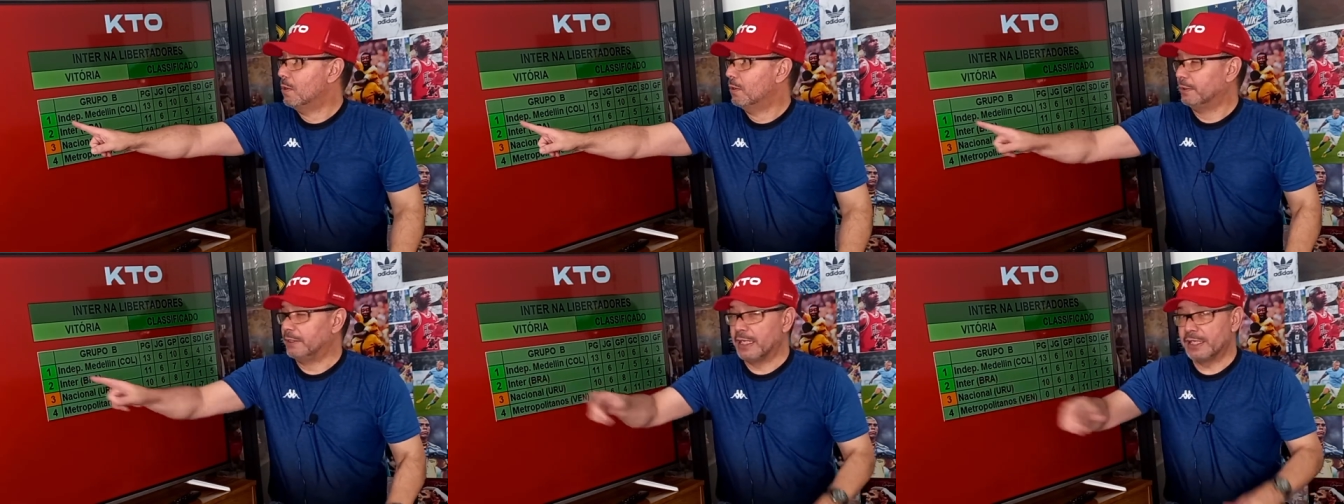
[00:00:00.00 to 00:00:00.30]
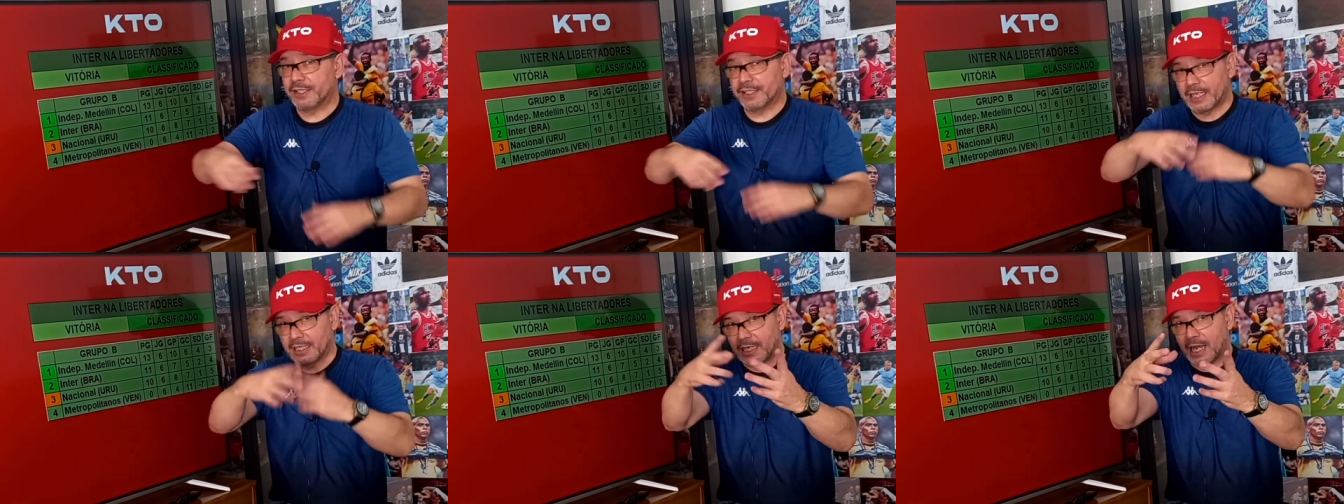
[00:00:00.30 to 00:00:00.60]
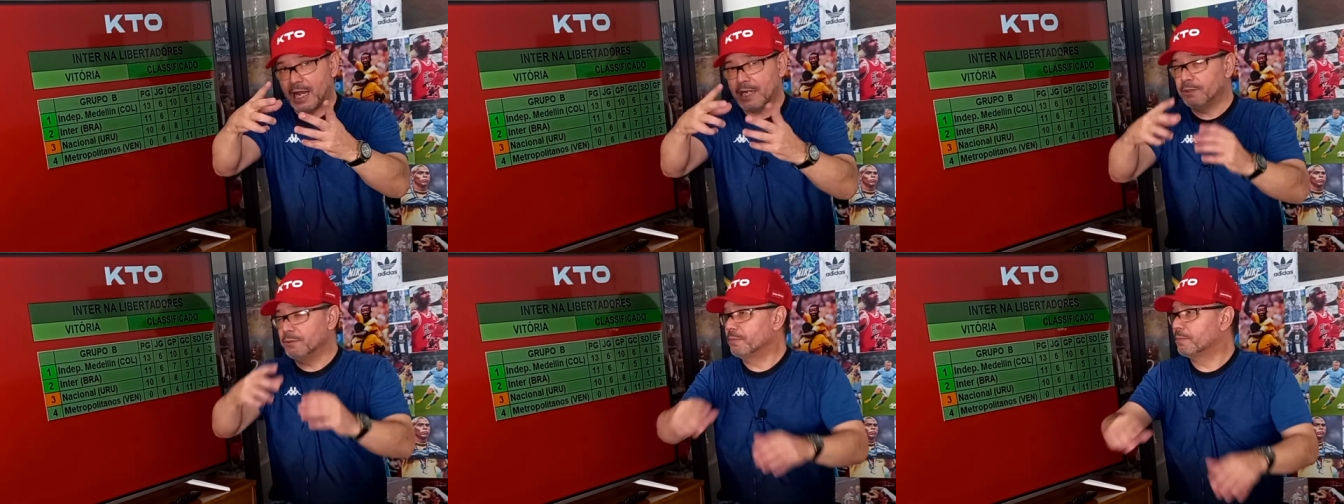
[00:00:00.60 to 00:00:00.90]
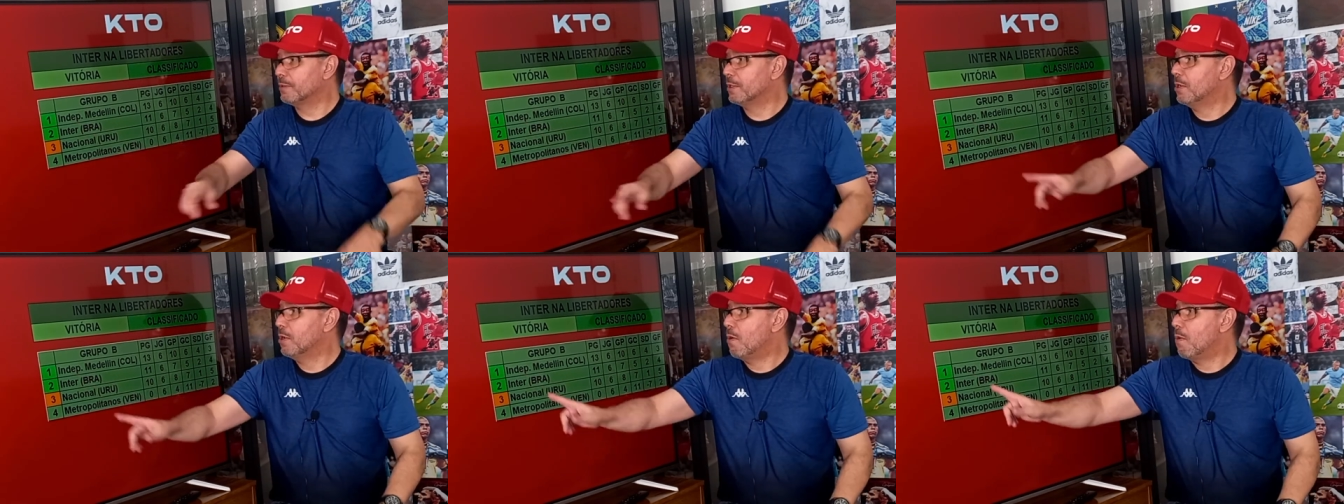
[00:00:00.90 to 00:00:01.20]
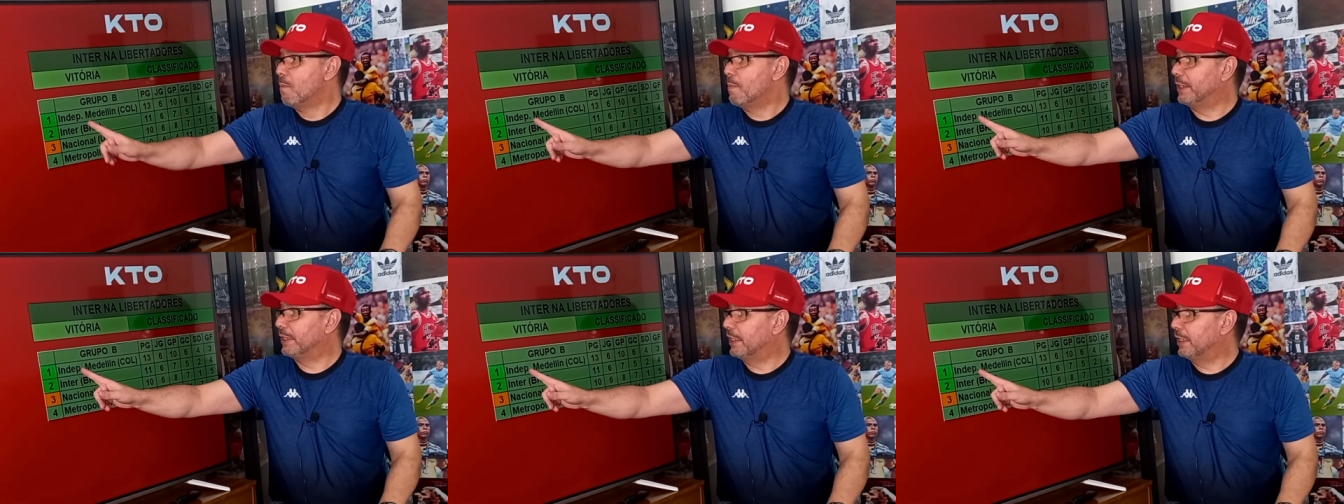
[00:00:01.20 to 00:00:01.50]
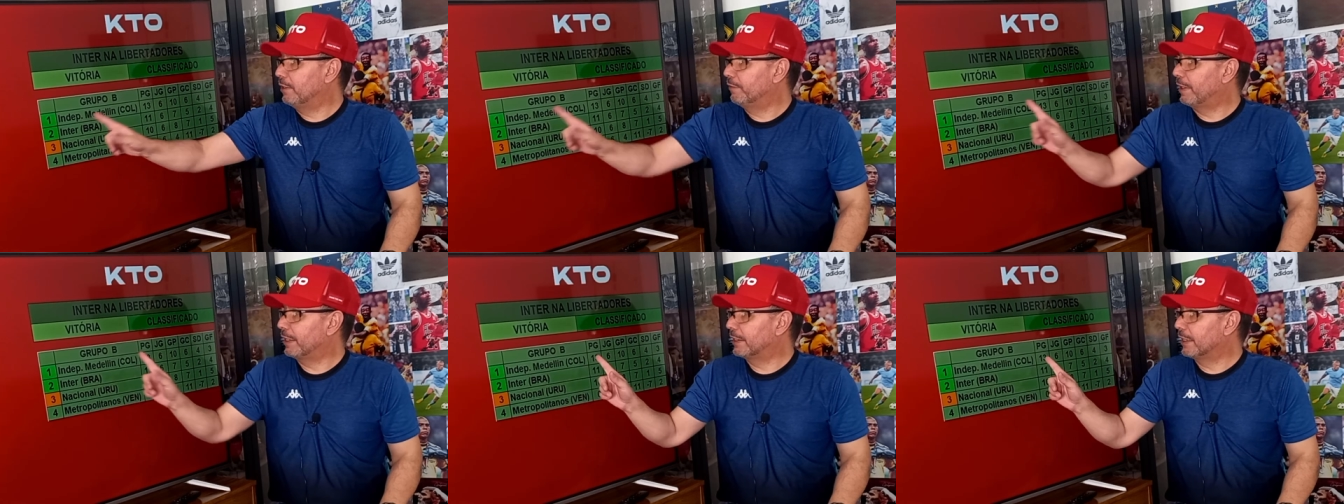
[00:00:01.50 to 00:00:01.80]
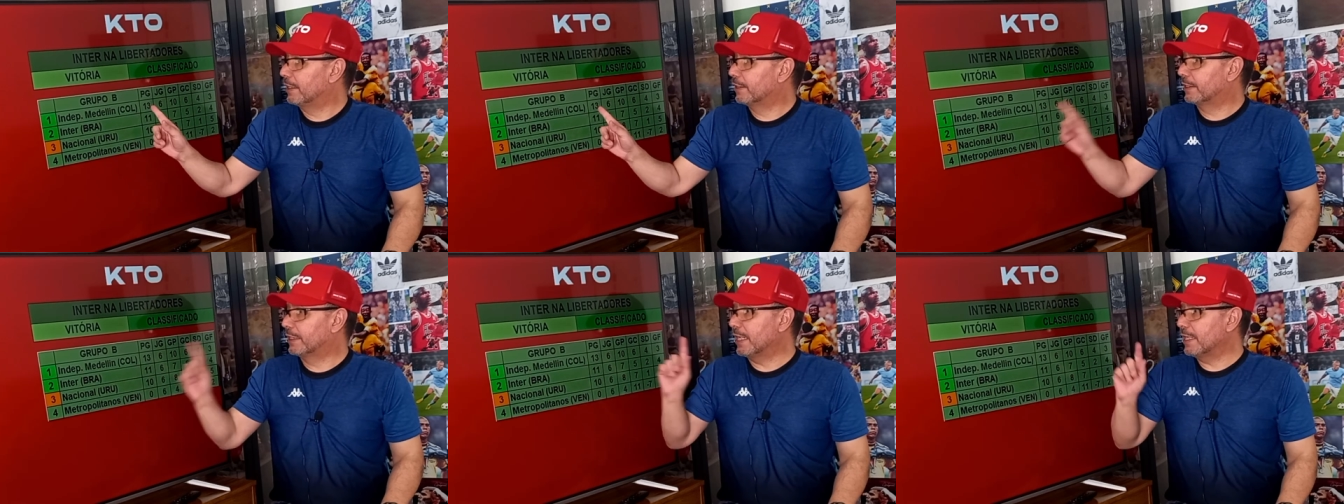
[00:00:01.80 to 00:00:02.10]
Nesse cenário, o Medellín vai
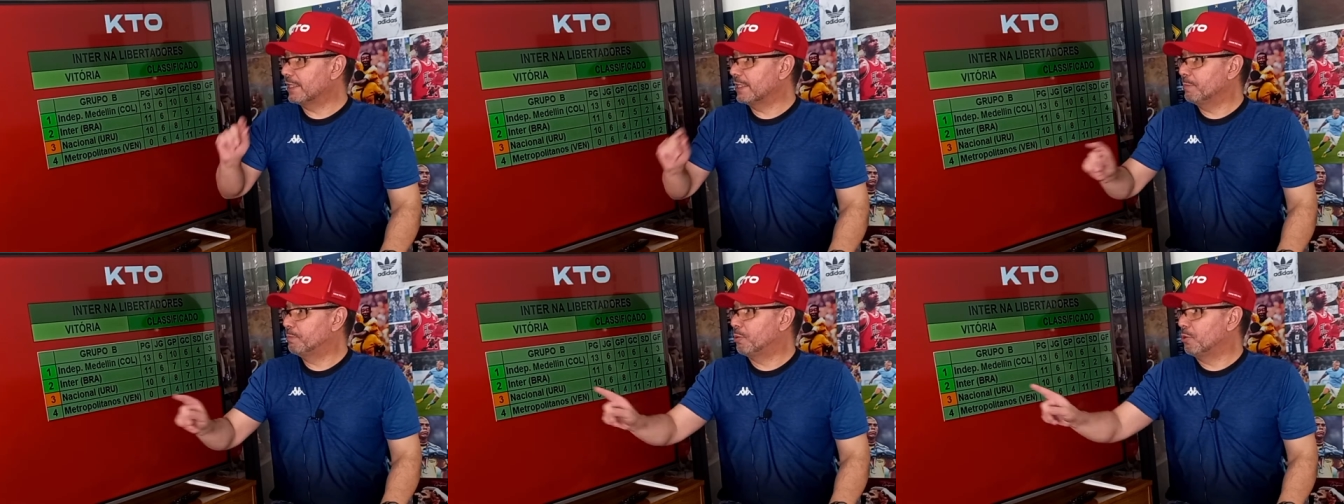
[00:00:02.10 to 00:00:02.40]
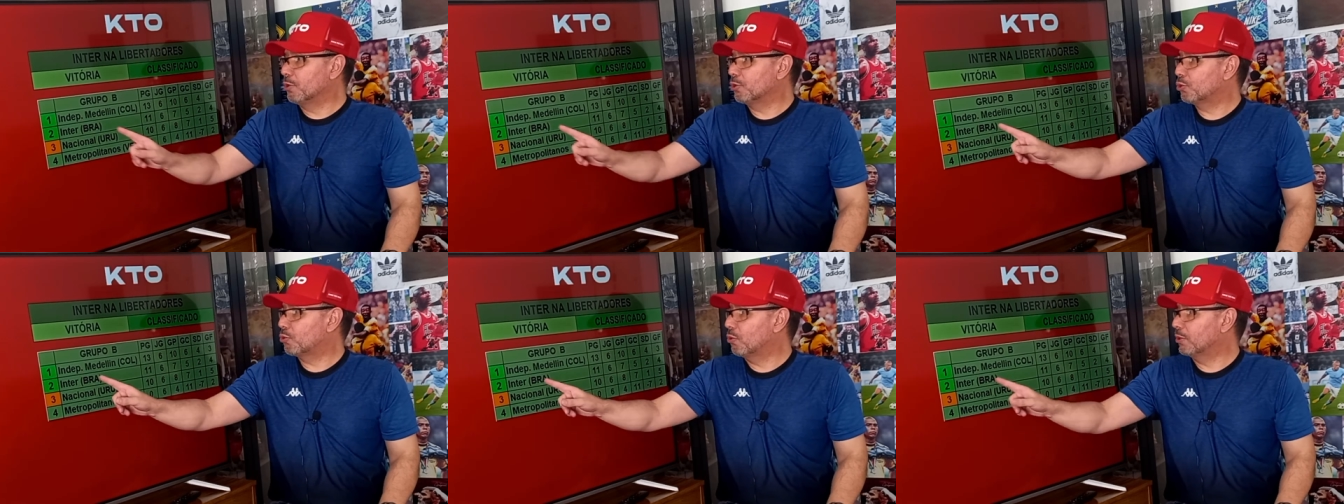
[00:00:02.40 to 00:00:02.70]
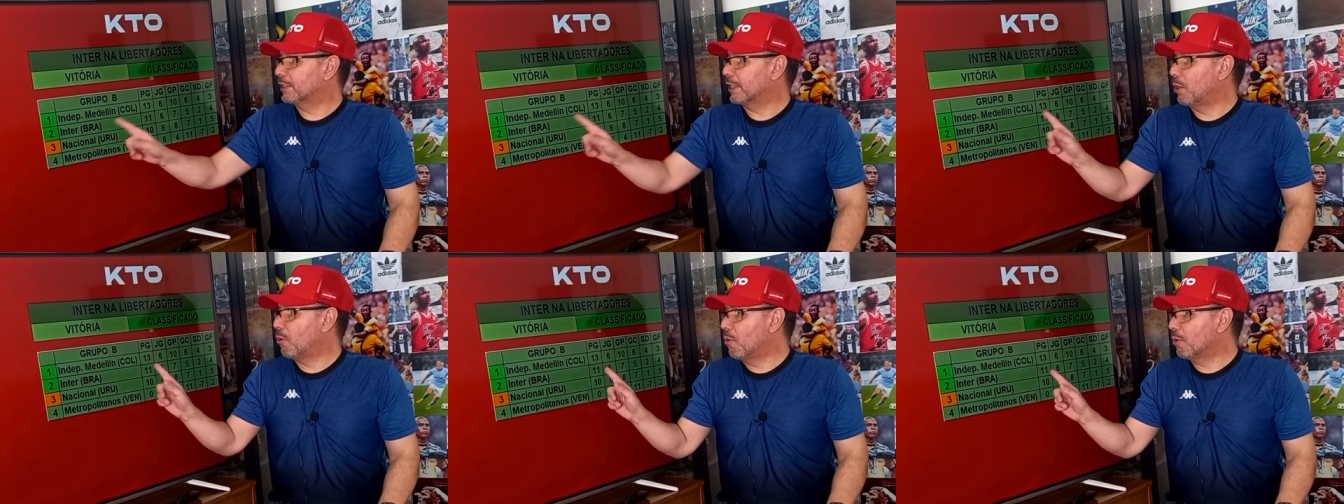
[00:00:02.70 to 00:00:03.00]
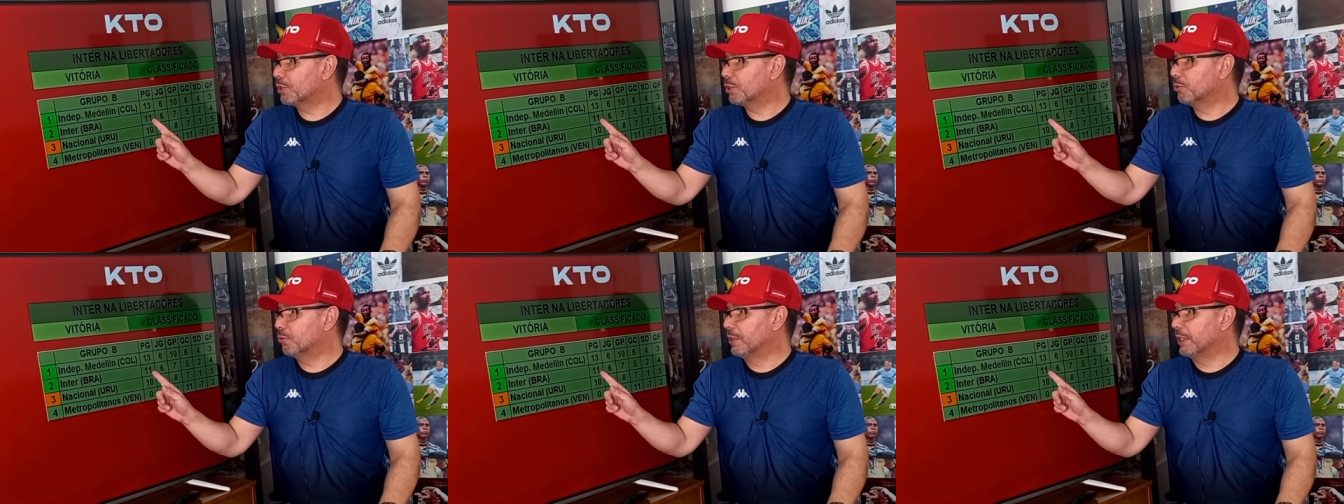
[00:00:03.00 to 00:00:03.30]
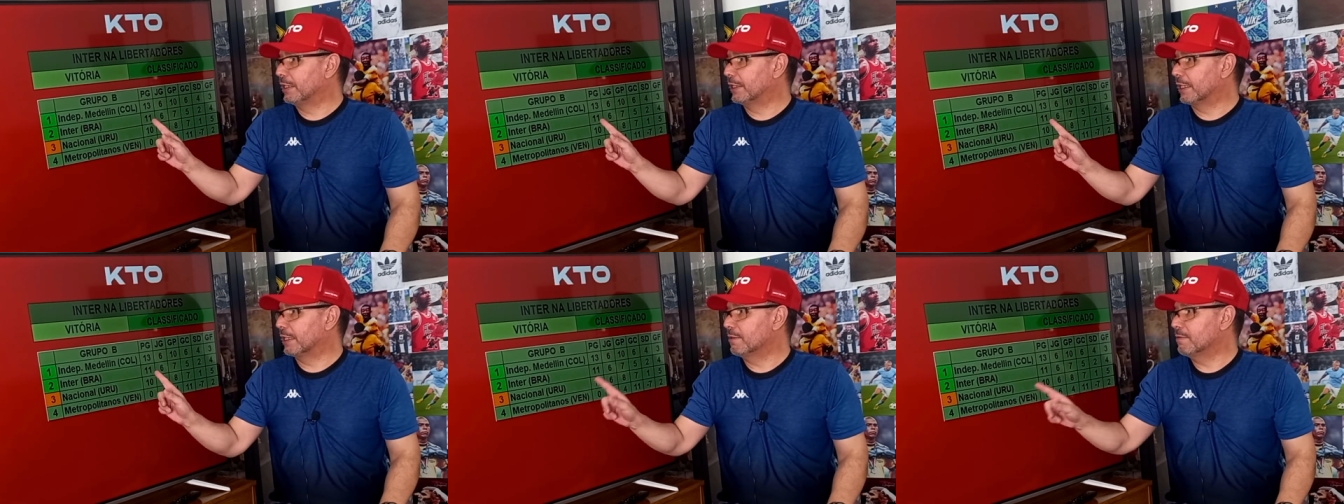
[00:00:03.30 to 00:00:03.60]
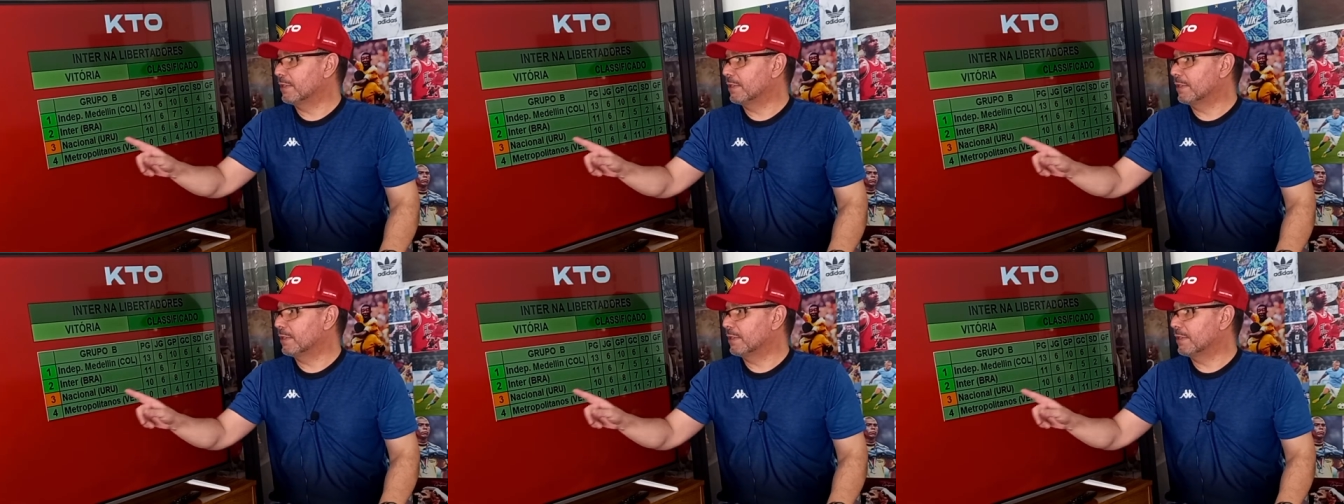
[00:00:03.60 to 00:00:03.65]
ter 13 pontos contra 11 do Inter.